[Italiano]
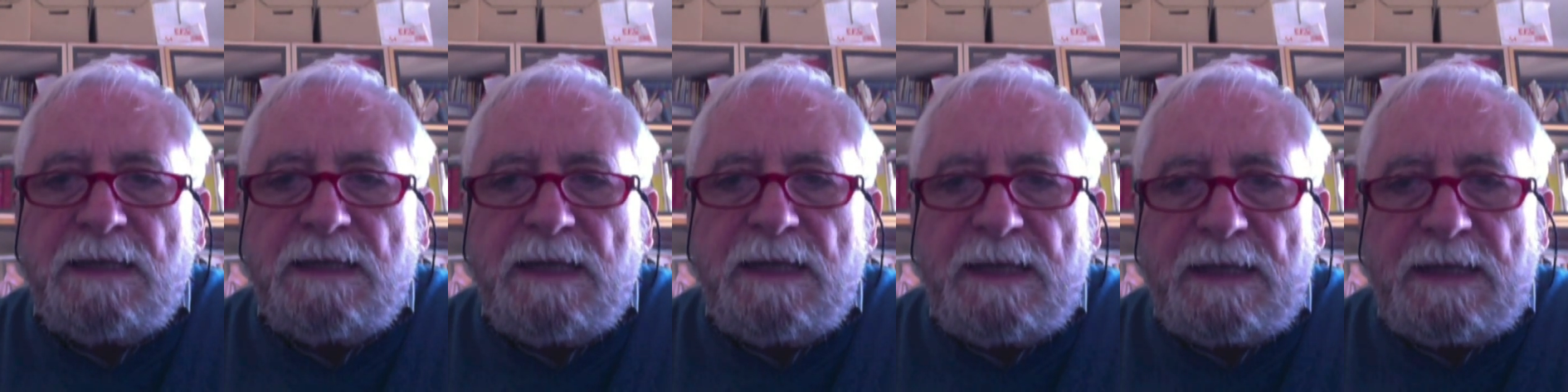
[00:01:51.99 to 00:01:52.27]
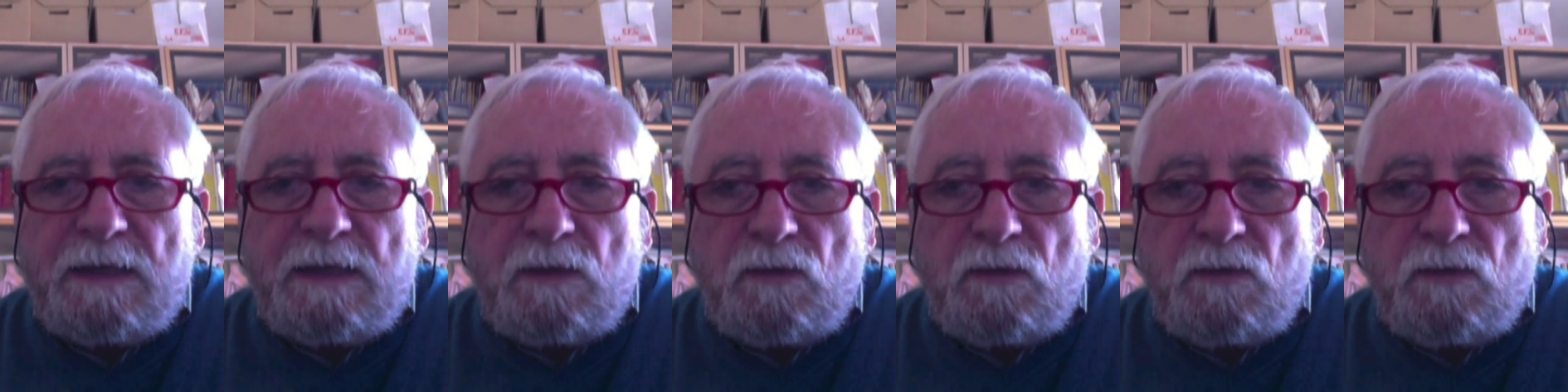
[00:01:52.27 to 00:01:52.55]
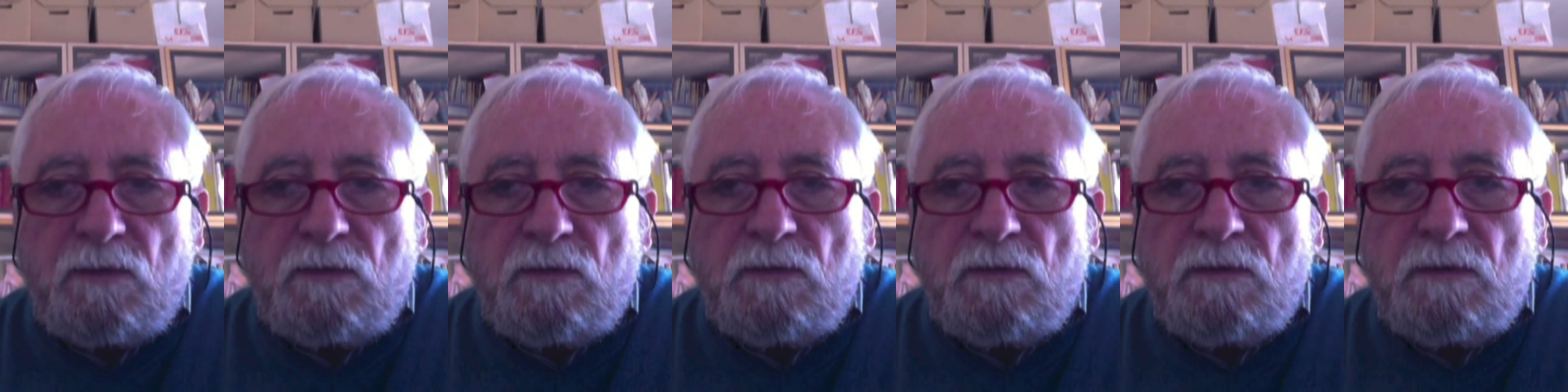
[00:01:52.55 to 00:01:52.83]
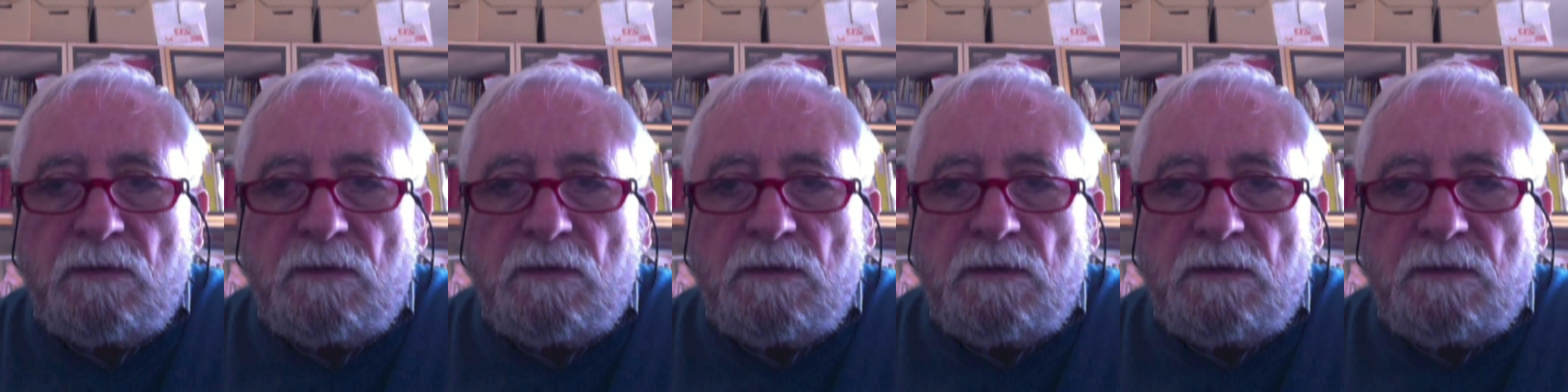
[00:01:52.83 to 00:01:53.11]
Ecco,
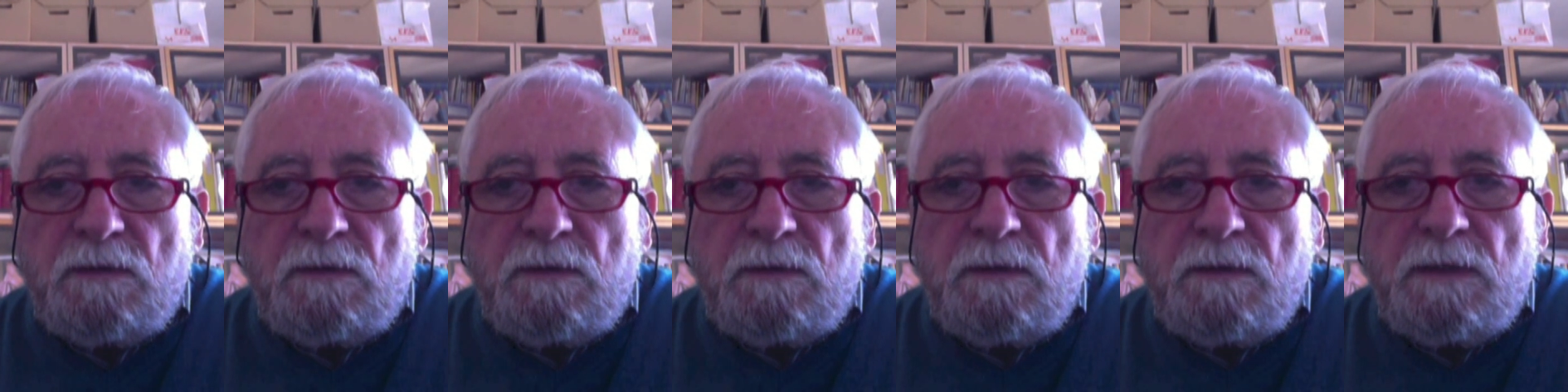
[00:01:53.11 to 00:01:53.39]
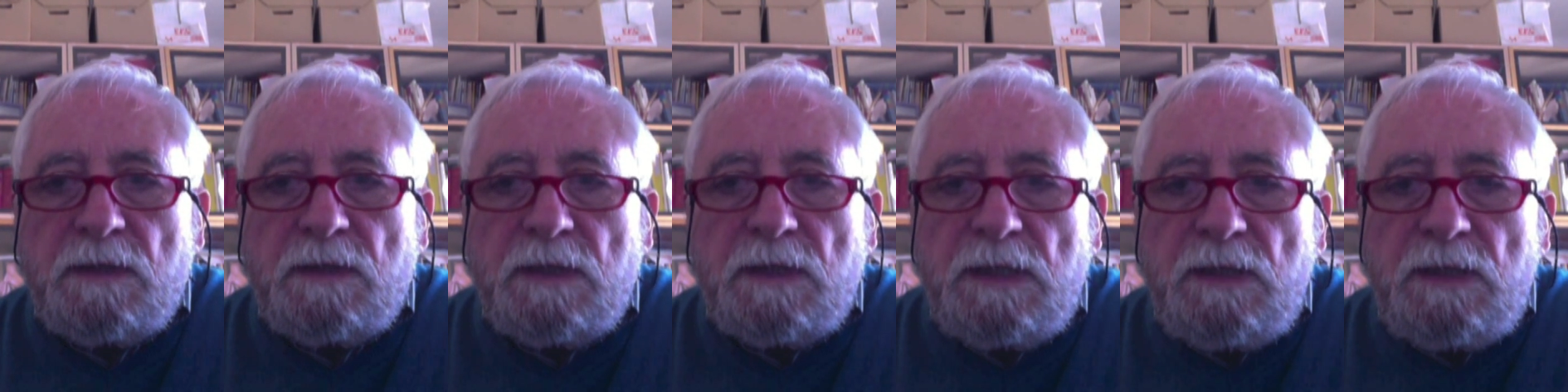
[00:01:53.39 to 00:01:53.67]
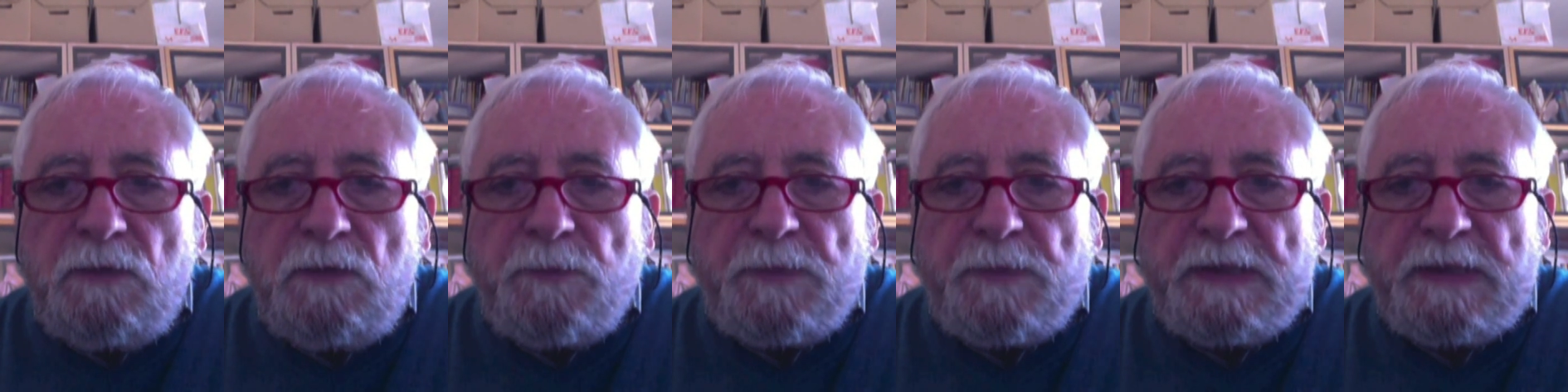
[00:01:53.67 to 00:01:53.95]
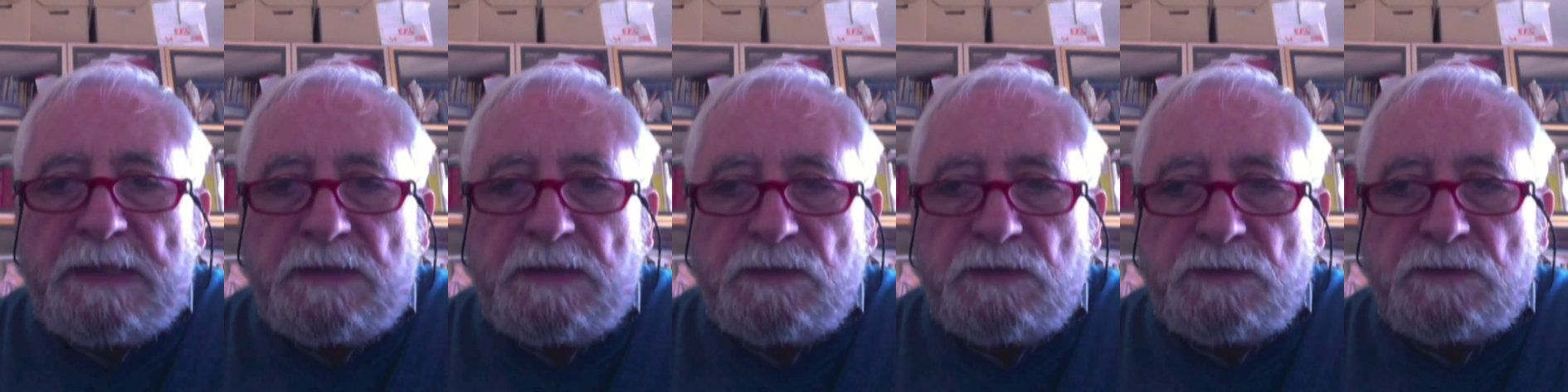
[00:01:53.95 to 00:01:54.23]
io
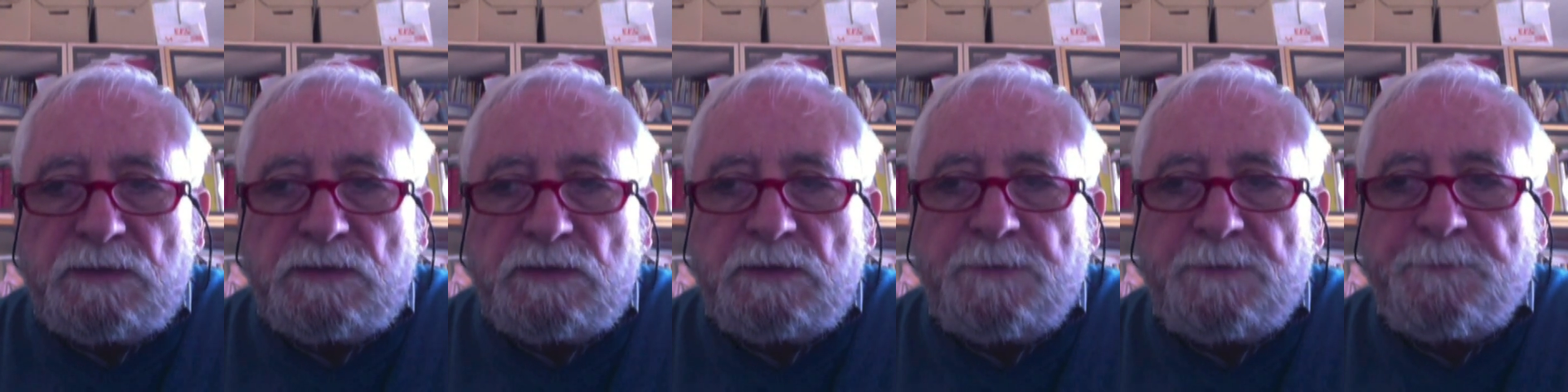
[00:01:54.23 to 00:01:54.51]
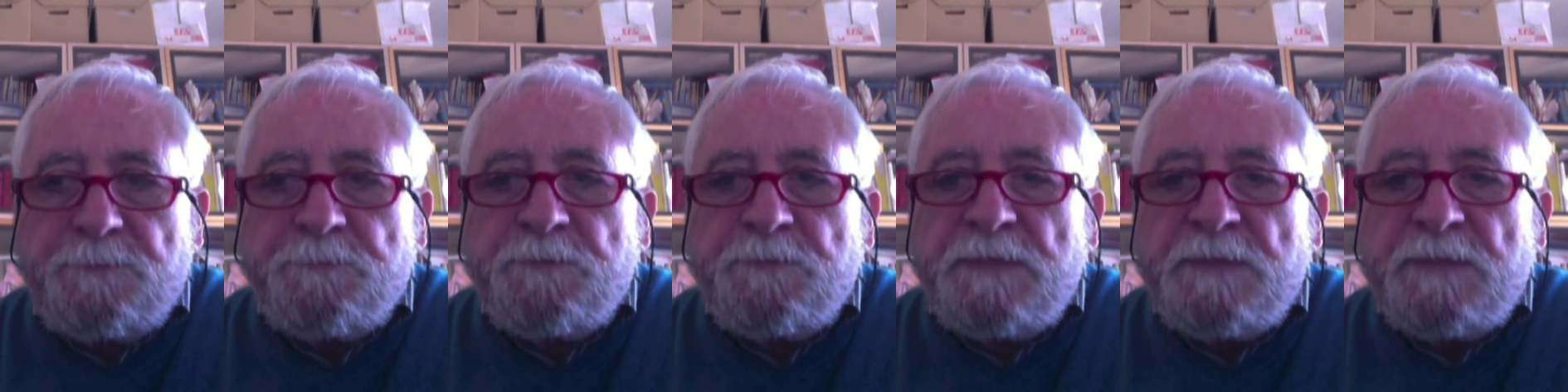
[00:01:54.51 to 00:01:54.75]
penso